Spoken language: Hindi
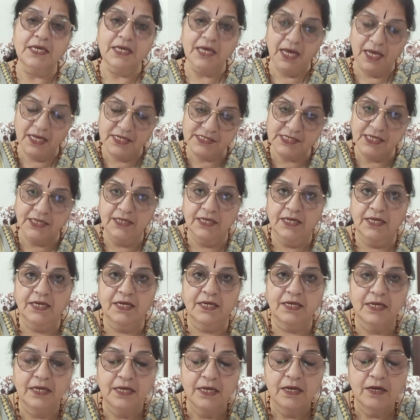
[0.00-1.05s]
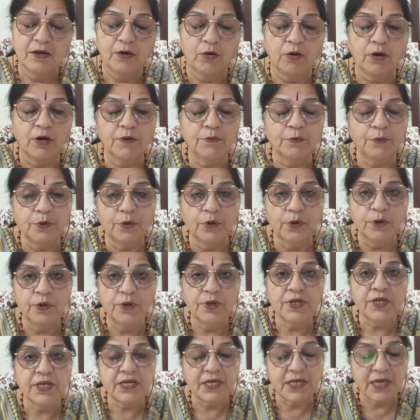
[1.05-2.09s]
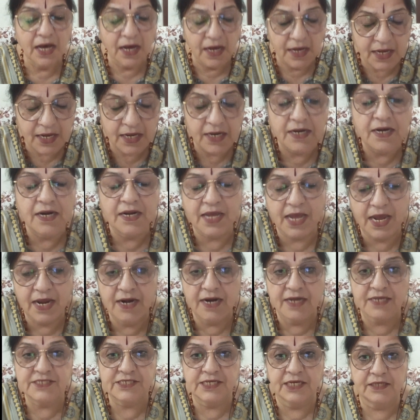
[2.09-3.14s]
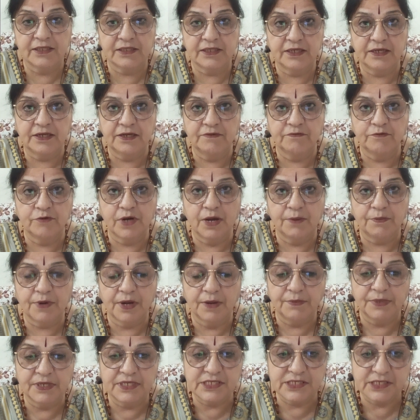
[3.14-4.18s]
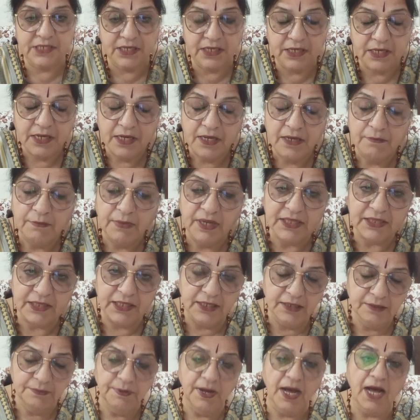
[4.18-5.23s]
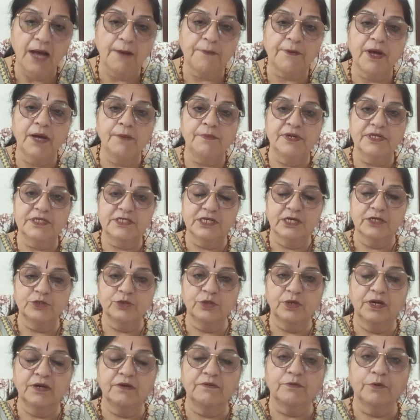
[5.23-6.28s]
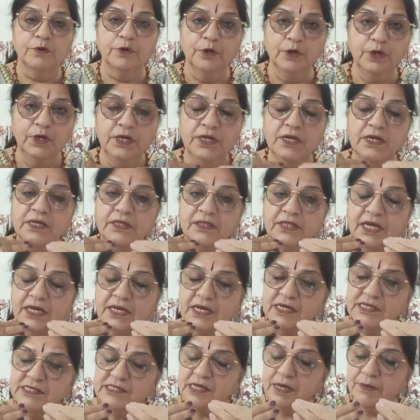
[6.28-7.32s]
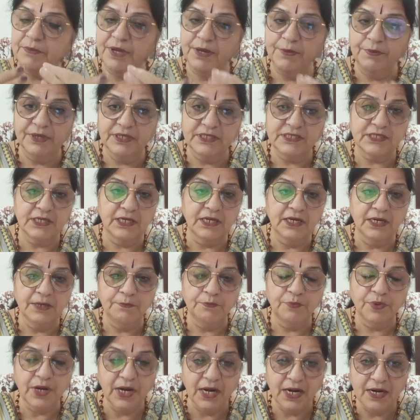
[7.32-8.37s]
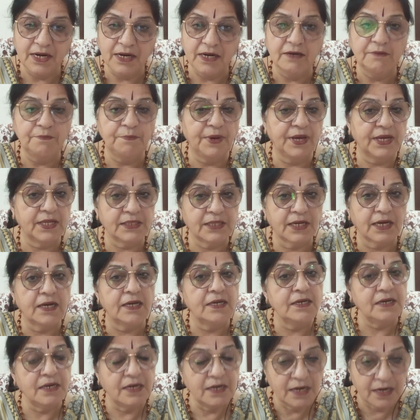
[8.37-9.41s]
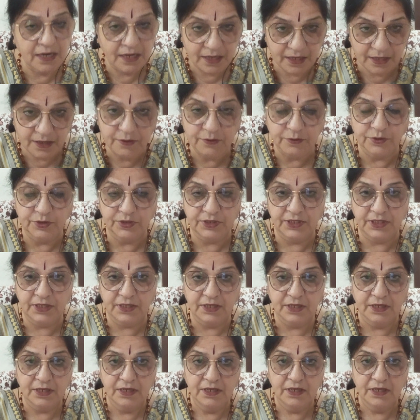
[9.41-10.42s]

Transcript: कैसा है और वो क्या कर कहना चाहता है वो आपका बच्चा मतलब आपका बच्चा जो है वो देखिए सभी बच्चे ब्रिलियंट पैदा नहीं होते